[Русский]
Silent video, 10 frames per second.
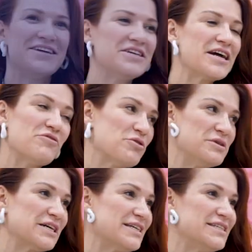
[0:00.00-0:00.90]
Никого бы
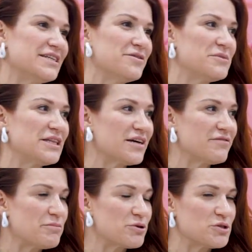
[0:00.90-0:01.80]
не хотела. Меня так
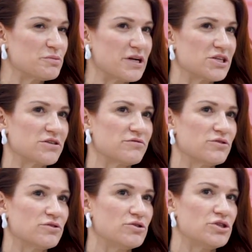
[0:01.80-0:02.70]
вопрос
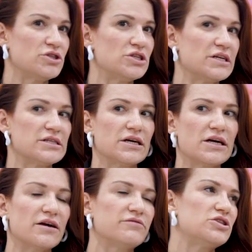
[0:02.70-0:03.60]
спрашивают очень часто, а
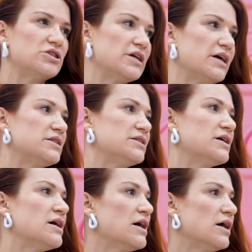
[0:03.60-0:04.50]
как вы
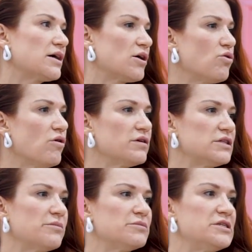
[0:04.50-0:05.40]
считаете, какого
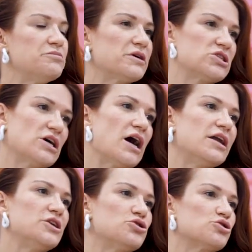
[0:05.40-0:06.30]
там типажа
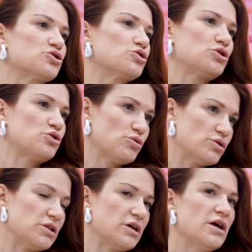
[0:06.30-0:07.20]
или еще что-то
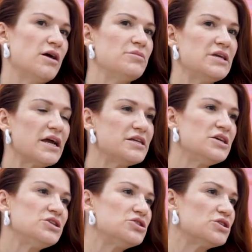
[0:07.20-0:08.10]
то-то. Меня
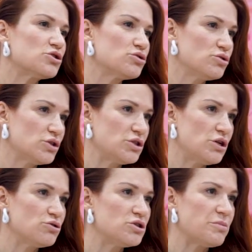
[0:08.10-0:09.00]
не интересуют эти
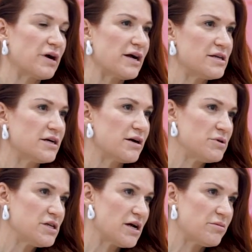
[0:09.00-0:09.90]
люди, пока они ко
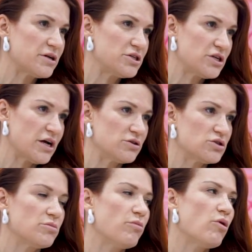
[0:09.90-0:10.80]
мне не
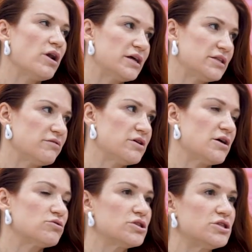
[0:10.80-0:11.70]
обращаются. Более того,
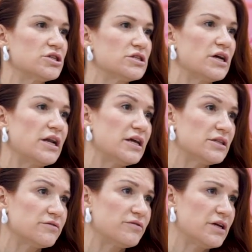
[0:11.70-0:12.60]
я уже сейчас и
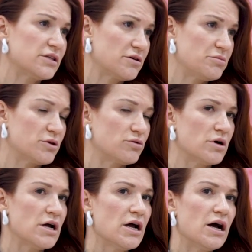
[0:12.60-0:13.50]
клиентов редко беру.
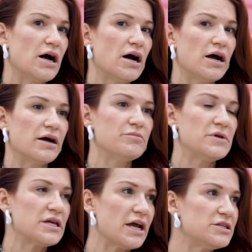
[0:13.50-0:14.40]
А
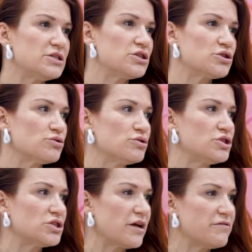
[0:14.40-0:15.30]
меня
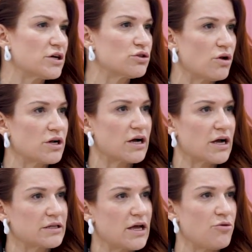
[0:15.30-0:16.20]
интересует человек только
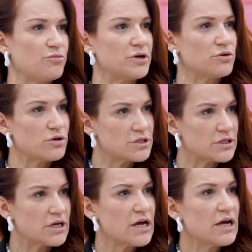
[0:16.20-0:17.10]
когда он
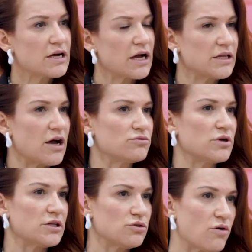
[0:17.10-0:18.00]
приходит, когда он
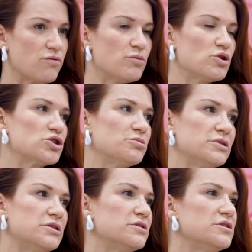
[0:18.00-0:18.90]
готов, может
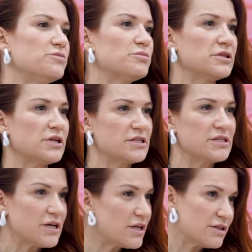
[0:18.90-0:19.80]
быть,
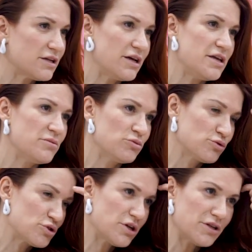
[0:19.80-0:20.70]
неполноценно, и ему
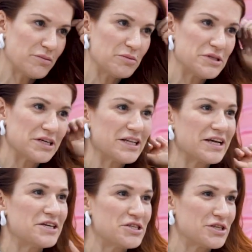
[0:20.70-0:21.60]
нужна там и
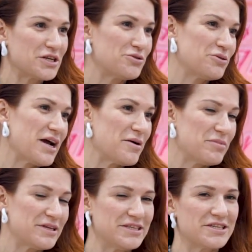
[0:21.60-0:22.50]
психологическая, и другая
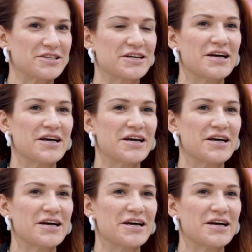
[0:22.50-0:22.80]
поддержка.